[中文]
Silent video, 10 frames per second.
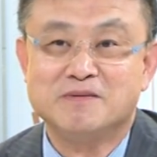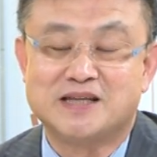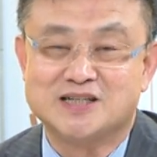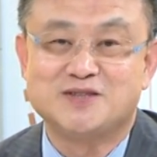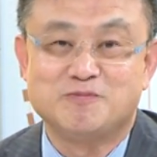
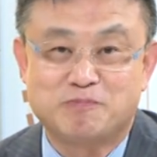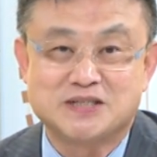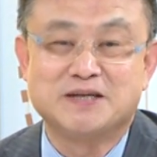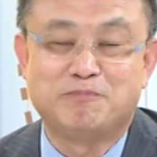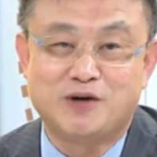的不
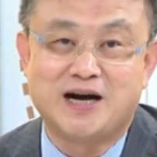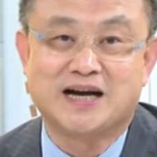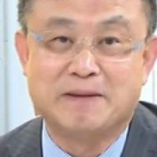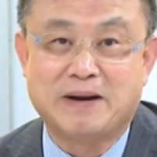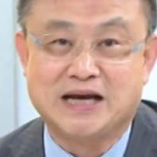吃不喝
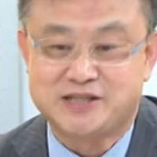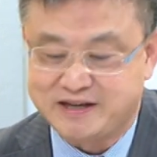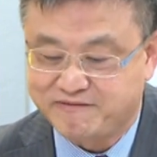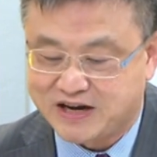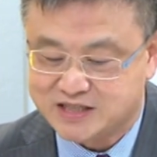可以买一
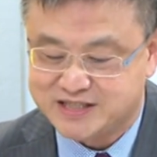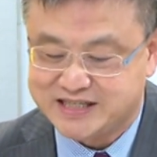间房子。